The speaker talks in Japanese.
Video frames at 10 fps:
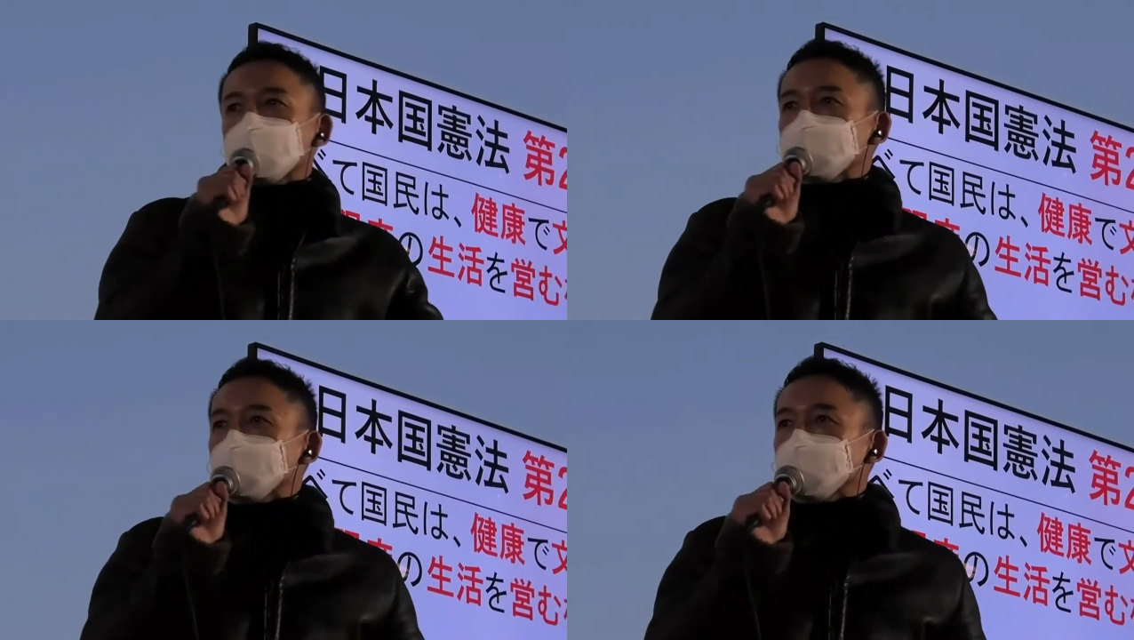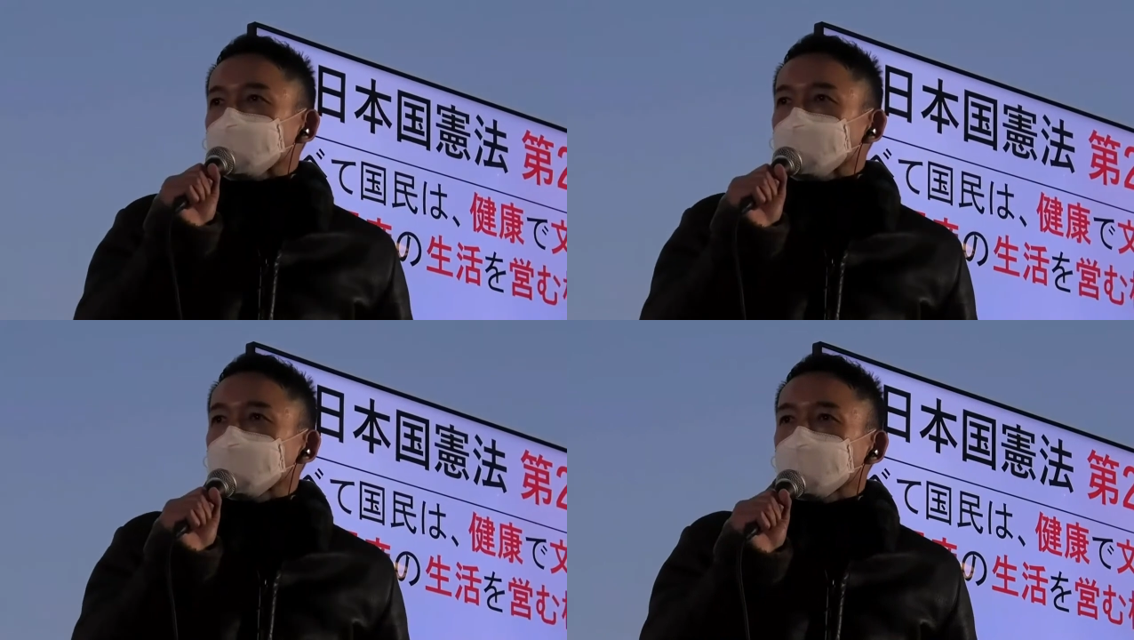リギリです
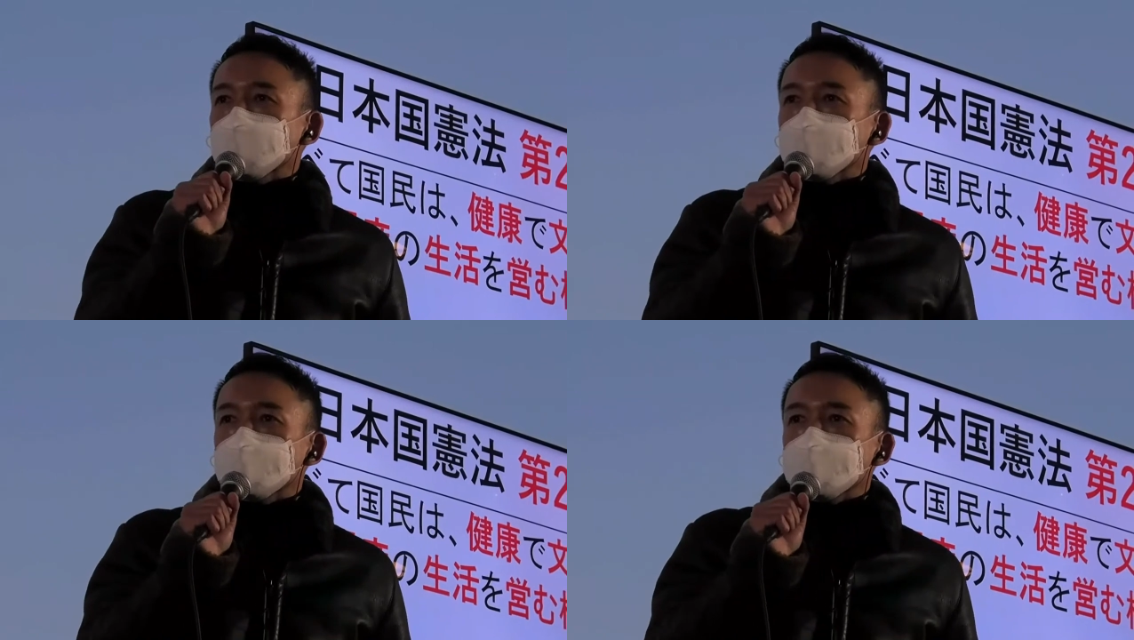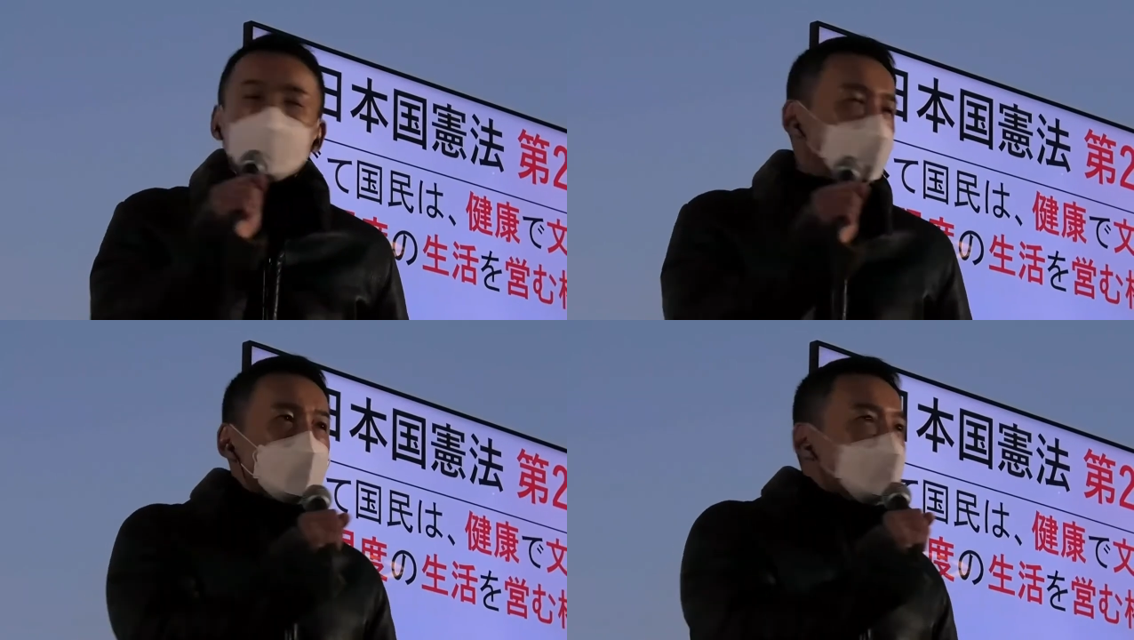よそんな生
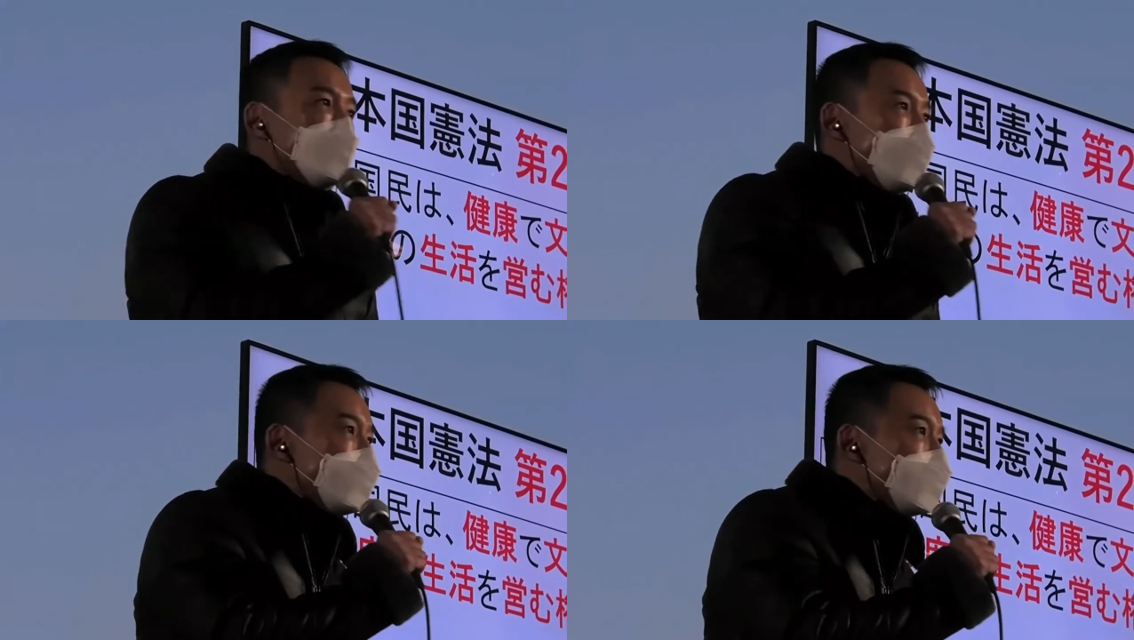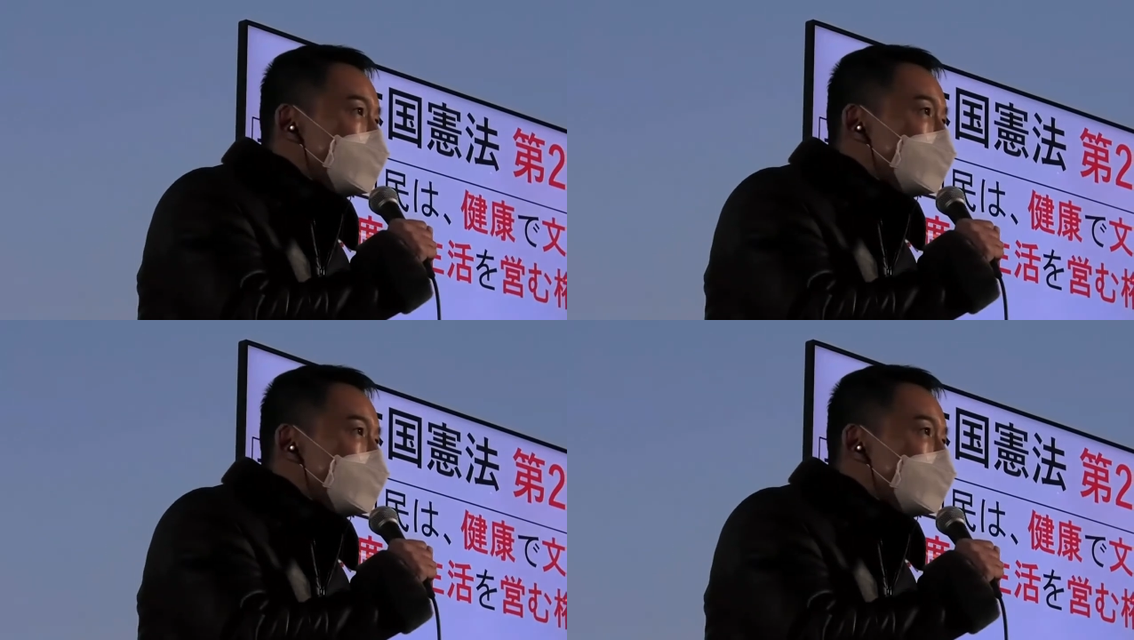活そ